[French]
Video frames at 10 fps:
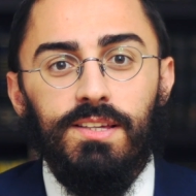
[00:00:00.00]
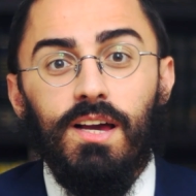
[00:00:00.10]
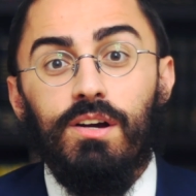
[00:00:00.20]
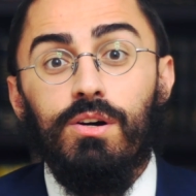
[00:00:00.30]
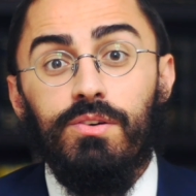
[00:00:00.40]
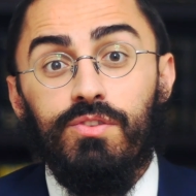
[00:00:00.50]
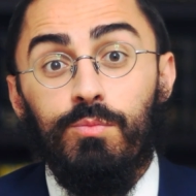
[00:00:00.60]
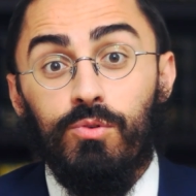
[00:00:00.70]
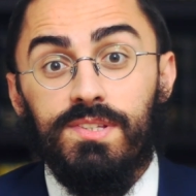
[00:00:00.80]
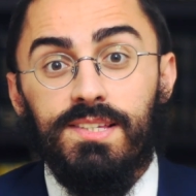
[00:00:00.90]
Yaakov,
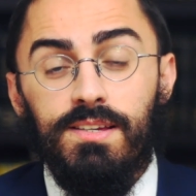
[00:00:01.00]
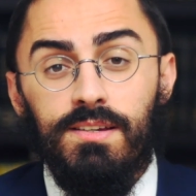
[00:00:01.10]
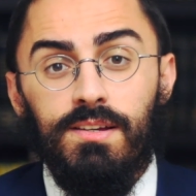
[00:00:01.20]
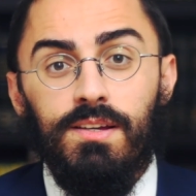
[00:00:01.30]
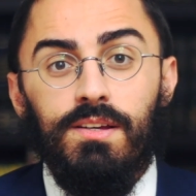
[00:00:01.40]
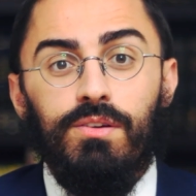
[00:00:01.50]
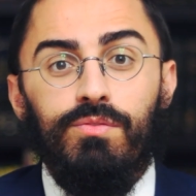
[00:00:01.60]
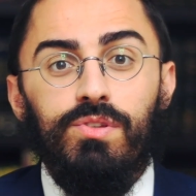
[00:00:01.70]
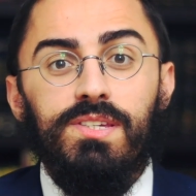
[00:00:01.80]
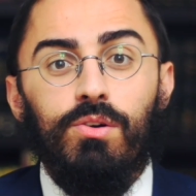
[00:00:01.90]
comme on le sait,
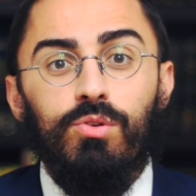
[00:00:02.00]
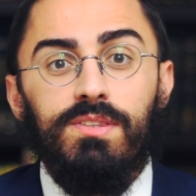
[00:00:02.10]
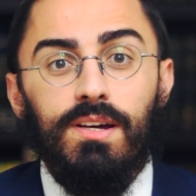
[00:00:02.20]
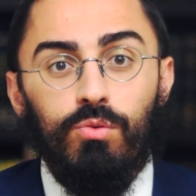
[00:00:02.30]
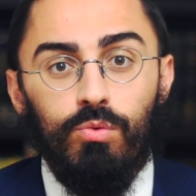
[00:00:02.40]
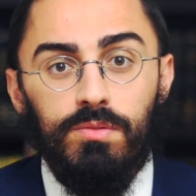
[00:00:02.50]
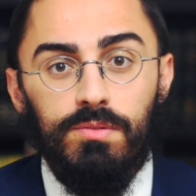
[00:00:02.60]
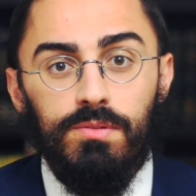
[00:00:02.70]
veut dire le talon.